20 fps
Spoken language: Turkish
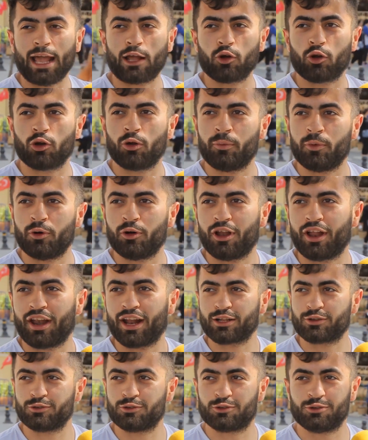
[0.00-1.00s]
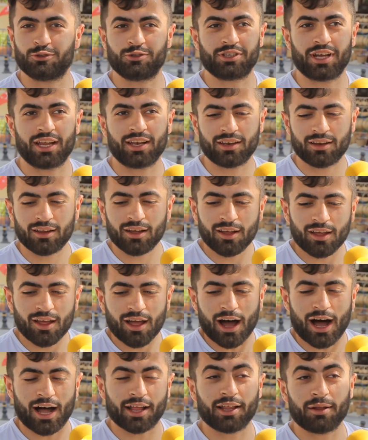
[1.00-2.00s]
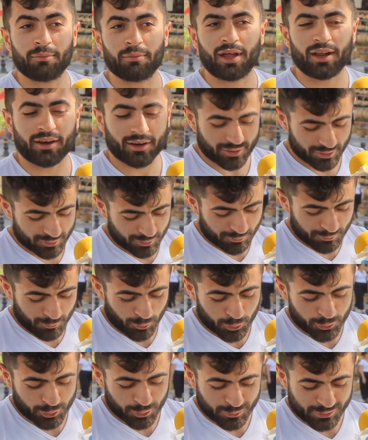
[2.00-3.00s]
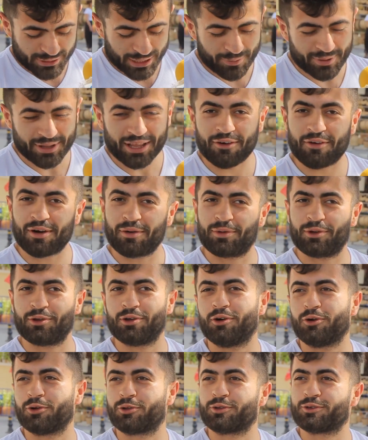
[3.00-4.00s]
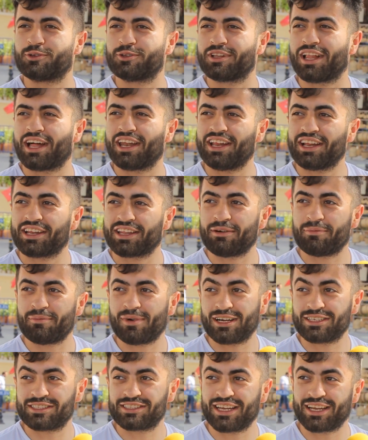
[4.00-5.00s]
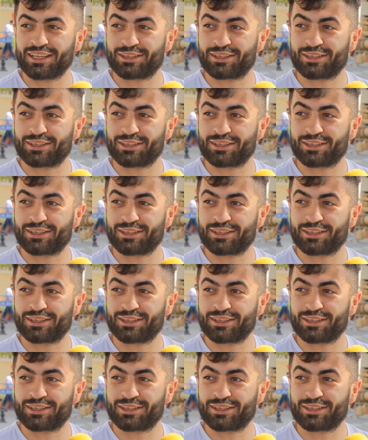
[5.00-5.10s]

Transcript: Ekonomi olarak düşüneceksin. Adamlar Otobüse bedava biniyor. Oturdukları yerden maaşı